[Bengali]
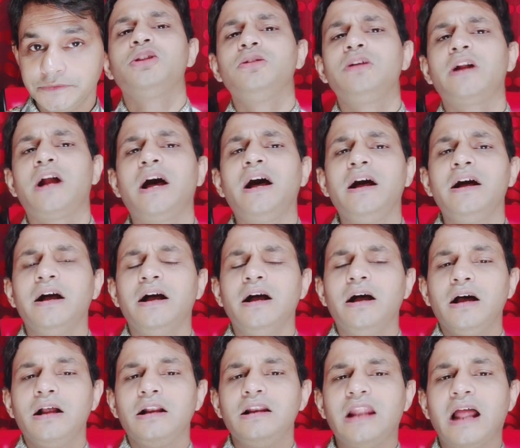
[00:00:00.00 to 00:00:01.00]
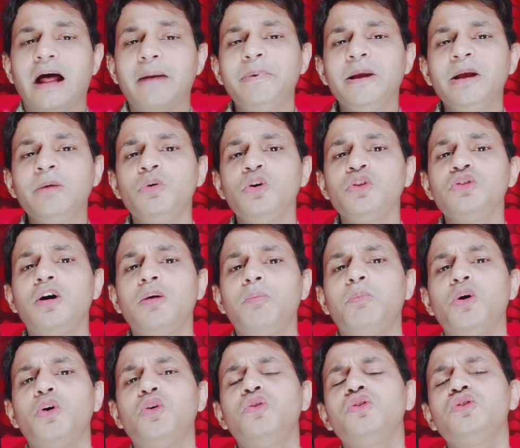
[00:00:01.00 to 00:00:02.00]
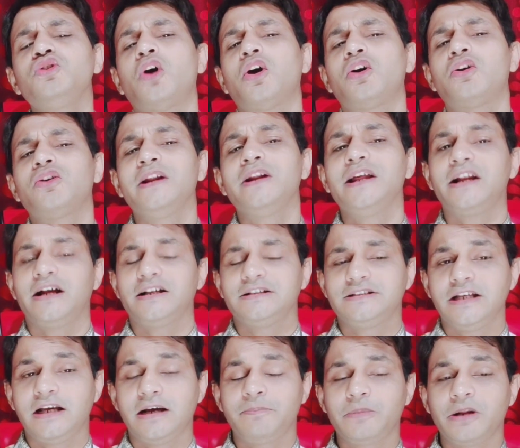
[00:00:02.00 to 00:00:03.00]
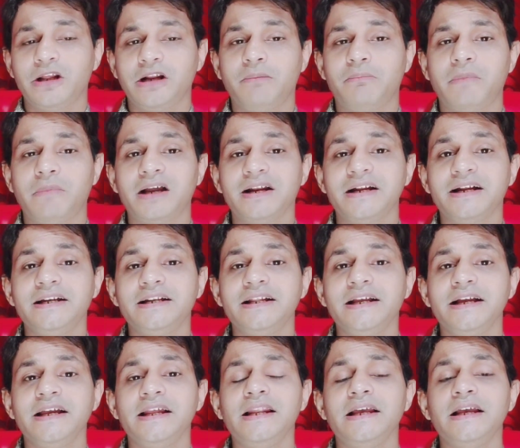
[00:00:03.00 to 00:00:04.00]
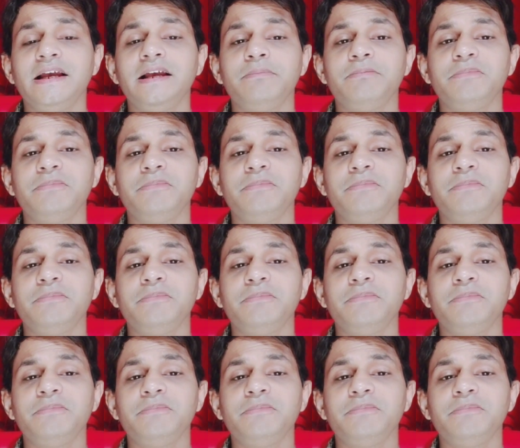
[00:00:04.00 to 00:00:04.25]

বন্ধুরা লাফিং বুদ্ধ বহু ধরনের আছে আপনারা মার্কেটে গেলে